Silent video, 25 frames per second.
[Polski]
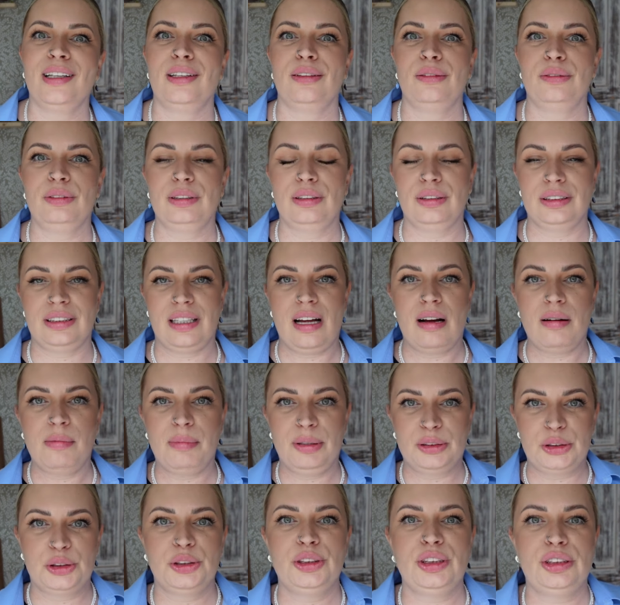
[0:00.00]
to dostałam
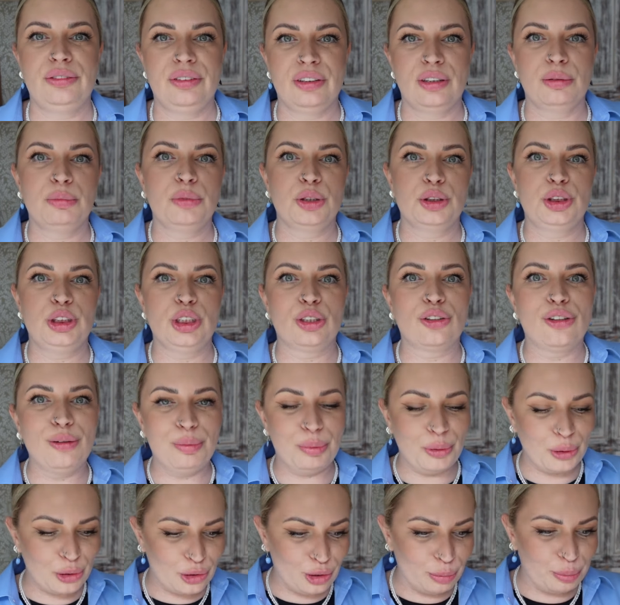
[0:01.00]
chyba 30 wiadomości
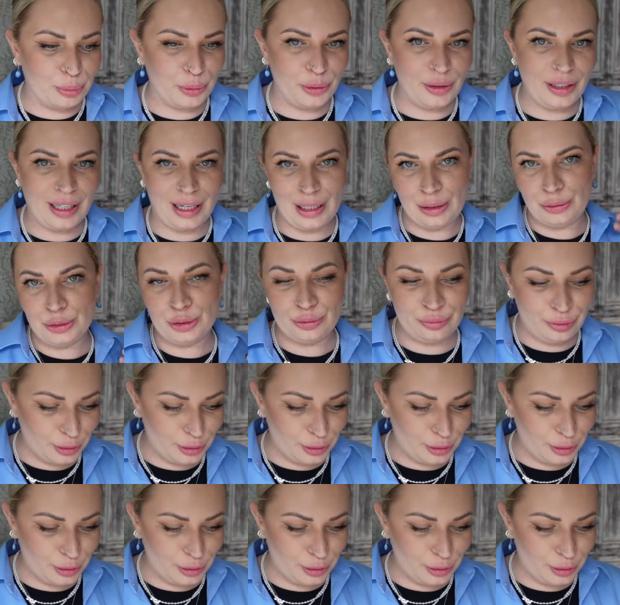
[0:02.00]
kupuj, kupuj, ale już